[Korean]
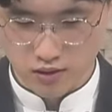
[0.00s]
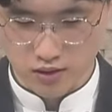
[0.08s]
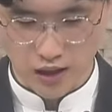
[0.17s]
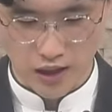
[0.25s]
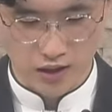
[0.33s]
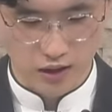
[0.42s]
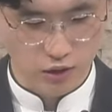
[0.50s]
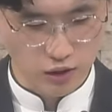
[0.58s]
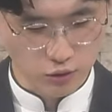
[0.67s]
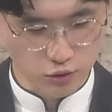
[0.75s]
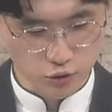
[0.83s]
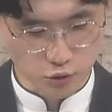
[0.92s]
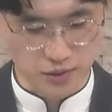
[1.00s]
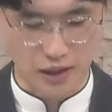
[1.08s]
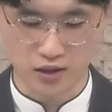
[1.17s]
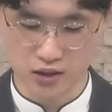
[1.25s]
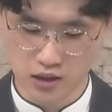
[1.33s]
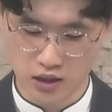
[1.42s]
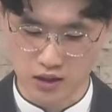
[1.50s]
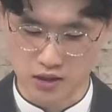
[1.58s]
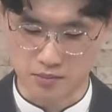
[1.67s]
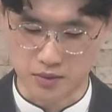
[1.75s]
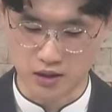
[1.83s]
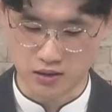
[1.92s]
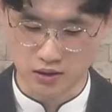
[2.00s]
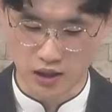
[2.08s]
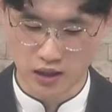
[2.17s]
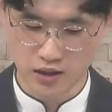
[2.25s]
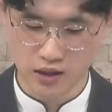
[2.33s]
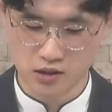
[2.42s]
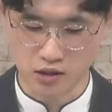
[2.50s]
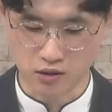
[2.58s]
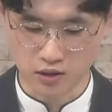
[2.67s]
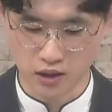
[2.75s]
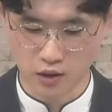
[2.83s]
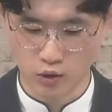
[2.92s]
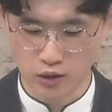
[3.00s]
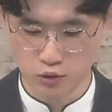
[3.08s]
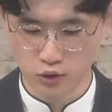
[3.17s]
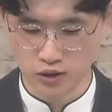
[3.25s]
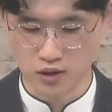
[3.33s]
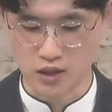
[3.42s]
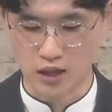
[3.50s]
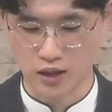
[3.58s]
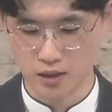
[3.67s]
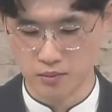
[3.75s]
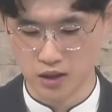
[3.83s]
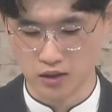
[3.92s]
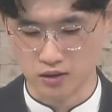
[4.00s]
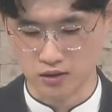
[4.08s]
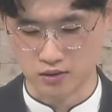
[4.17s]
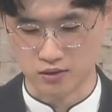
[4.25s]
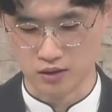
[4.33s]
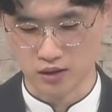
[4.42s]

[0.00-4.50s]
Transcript: 학계하고는 좀 다른 이야기지만 학계 전에 활동했던 예레미야는